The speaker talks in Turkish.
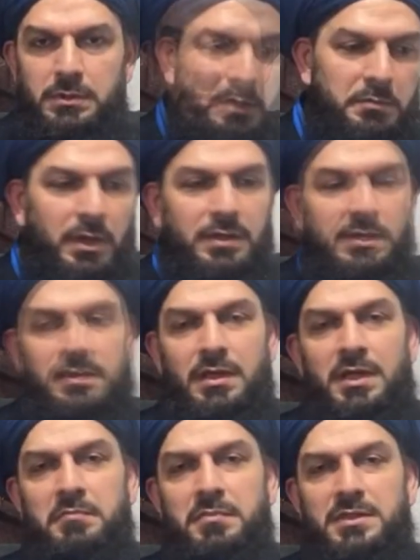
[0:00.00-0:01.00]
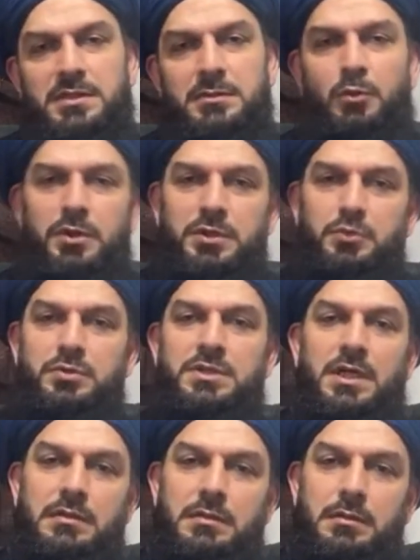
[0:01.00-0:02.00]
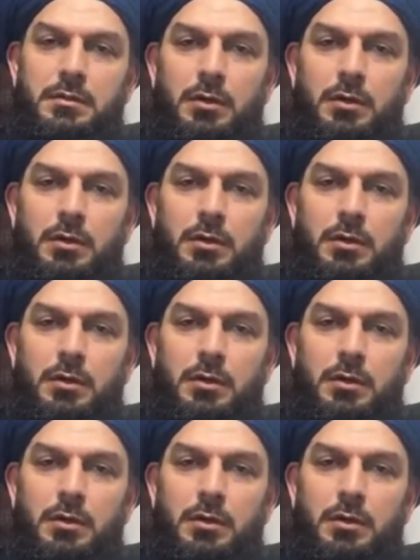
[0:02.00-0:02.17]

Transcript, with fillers: İbadetleri yapmasaydın o iş tutacaktı.